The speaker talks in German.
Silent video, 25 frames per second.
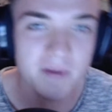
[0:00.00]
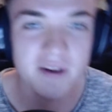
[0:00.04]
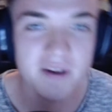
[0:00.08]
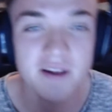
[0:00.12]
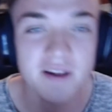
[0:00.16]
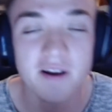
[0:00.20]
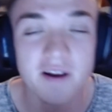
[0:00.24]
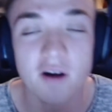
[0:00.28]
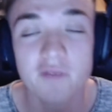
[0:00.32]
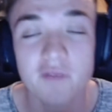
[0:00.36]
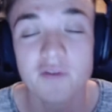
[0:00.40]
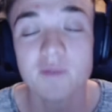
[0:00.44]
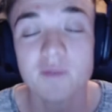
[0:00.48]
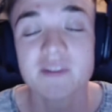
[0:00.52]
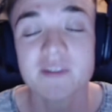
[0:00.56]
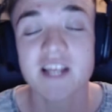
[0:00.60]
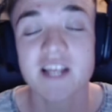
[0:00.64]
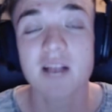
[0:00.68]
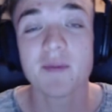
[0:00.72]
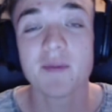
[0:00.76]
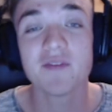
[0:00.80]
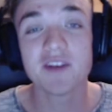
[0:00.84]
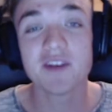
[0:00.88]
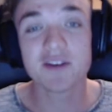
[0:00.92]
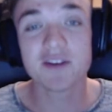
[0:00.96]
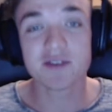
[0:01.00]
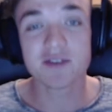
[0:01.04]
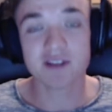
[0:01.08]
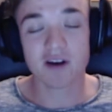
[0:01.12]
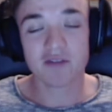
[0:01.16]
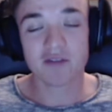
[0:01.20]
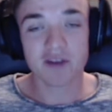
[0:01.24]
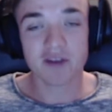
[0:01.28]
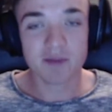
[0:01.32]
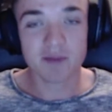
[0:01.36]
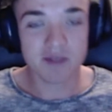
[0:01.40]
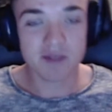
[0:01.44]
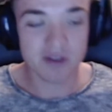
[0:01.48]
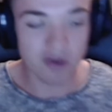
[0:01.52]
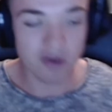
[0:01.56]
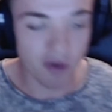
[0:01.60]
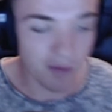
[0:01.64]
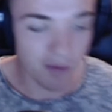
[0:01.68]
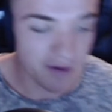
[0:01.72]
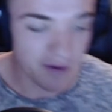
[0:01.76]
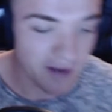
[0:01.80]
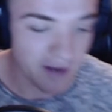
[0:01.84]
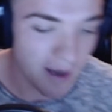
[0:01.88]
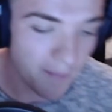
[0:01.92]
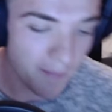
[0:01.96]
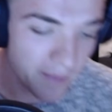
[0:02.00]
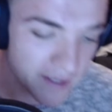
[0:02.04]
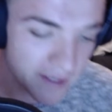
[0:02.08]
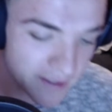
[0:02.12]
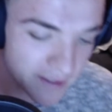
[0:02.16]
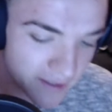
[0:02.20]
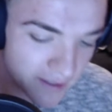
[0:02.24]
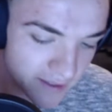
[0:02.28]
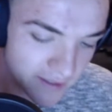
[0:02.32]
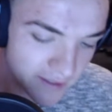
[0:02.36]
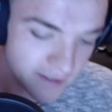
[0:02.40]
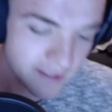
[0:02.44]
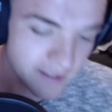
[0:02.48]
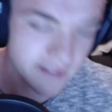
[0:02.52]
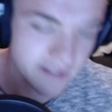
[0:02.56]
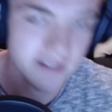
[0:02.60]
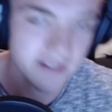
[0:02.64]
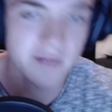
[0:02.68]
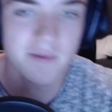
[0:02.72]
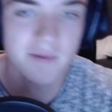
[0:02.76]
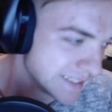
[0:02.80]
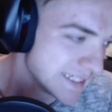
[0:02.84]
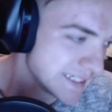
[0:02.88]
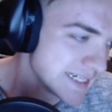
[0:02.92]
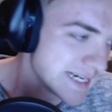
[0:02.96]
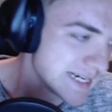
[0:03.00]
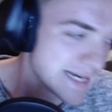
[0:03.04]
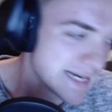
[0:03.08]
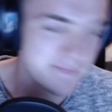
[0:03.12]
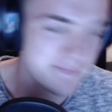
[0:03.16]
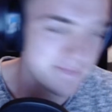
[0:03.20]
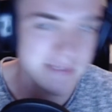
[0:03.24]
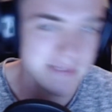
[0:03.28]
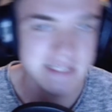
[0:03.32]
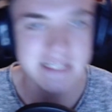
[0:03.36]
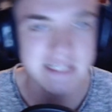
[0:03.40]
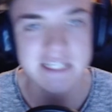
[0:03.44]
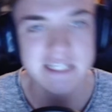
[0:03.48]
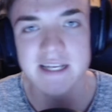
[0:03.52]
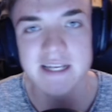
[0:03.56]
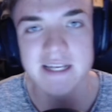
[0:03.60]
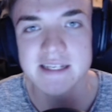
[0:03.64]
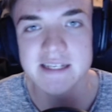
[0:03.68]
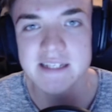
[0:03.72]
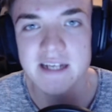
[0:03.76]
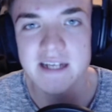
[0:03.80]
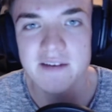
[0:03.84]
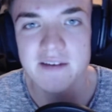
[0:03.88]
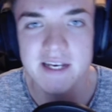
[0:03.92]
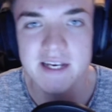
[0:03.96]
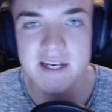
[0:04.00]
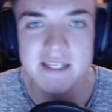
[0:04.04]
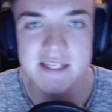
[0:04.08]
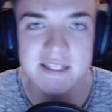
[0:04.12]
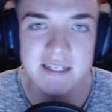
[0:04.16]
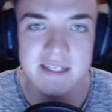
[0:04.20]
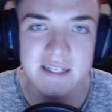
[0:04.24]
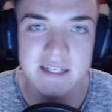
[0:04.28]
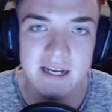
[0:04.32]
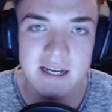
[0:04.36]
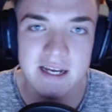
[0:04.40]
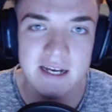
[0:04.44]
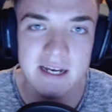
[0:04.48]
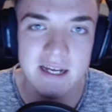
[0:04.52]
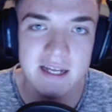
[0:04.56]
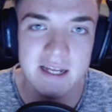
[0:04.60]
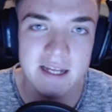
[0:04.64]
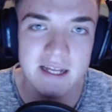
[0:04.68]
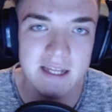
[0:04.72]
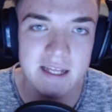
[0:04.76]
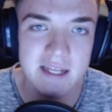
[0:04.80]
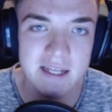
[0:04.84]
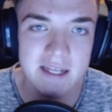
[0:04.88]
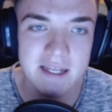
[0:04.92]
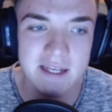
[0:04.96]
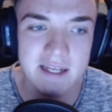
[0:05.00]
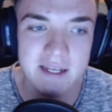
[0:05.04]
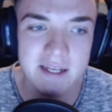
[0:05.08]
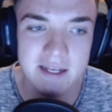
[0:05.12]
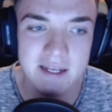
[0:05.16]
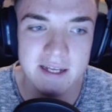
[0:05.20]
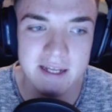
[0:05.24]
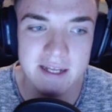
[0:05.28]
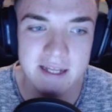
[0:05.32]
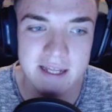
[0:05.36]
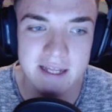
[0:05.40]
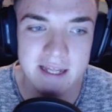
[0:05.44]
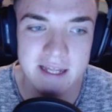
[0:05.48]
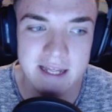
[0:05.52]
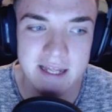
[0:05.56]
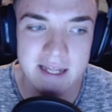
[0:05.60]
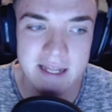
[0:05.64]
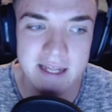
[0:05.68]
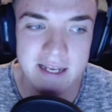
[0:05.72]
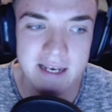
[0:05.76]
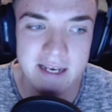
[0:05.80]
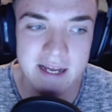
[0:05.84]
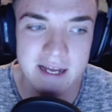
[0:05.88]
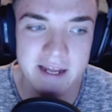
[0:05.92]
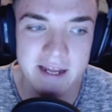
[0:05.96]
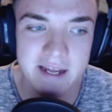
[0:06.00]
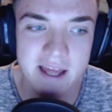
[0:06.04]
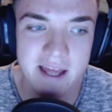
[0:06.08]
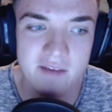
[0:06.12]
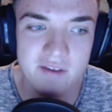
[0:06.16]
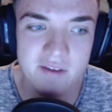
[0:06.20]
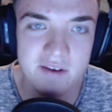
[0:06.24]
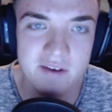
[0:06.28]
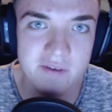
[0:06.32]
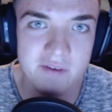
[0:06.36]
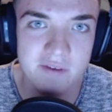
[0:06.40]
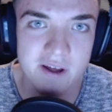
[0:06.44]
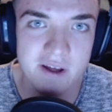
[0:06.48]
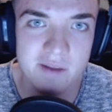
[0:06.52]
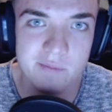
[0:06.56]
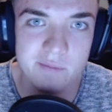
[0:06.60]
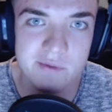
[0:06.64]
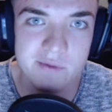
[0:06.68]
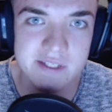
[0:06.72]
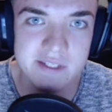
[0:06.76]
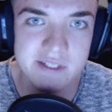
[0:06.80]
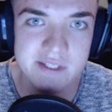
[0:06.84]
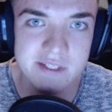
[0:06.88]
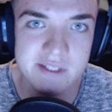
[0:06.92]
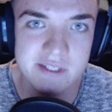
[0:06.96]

gekauft, um selber Videos aufnehmen zu können, damit ich nicht immer ein bisschen stressigerweise nach, äh, nach Kevin fahren muss.